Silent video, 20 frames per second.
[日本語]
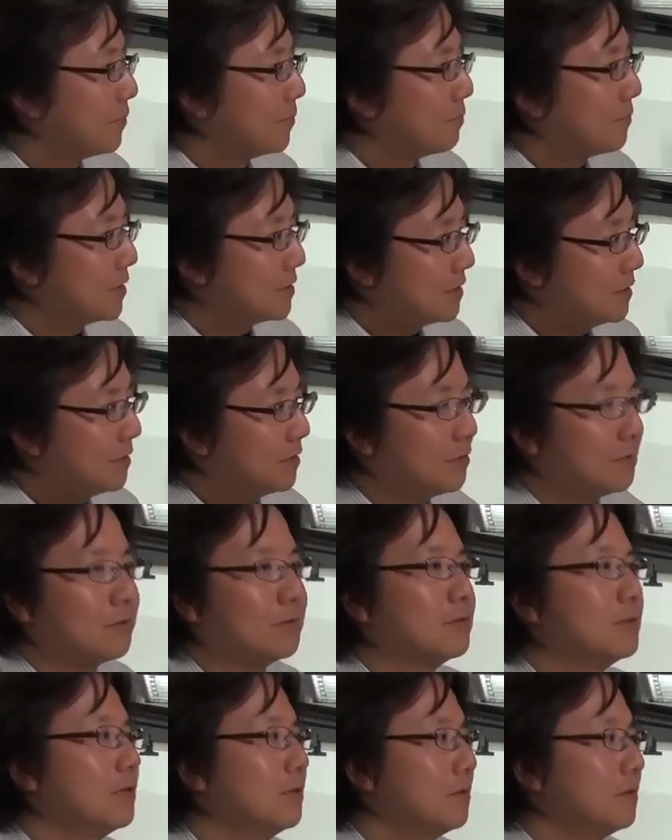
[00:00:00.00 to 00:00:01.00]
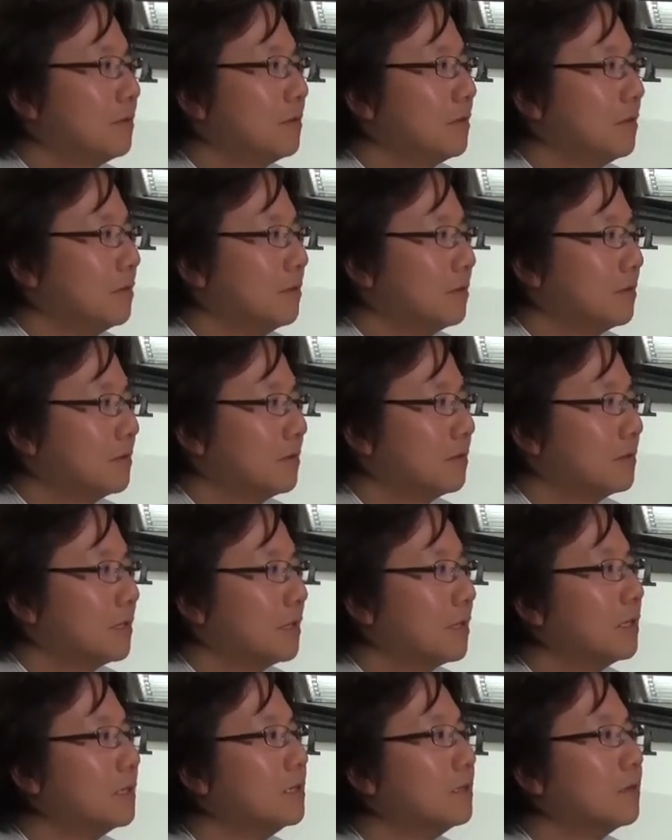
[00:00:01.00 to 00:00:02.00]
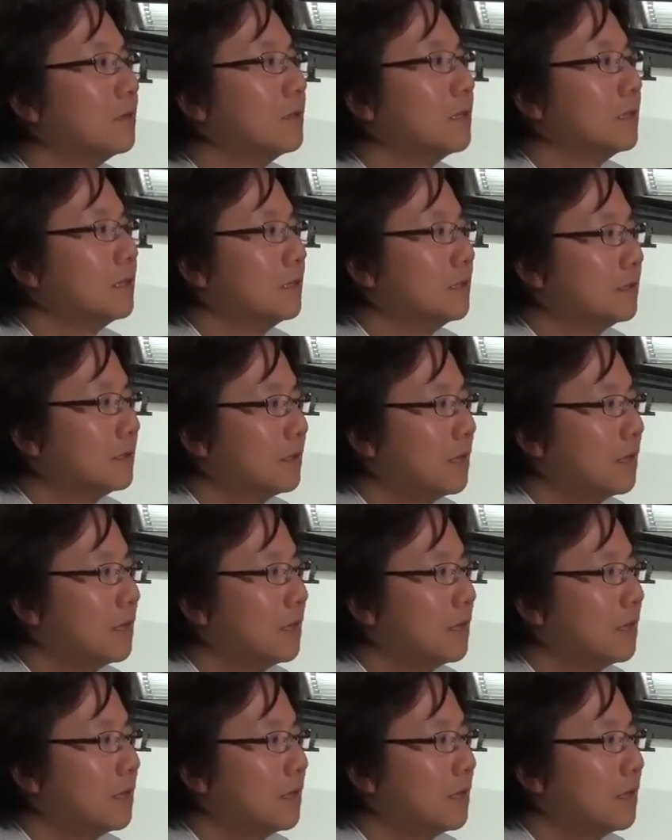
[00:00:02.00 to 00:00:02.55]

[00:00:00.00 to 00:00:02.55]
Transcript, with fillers: パチッと閉じるっていう操作が必要なんです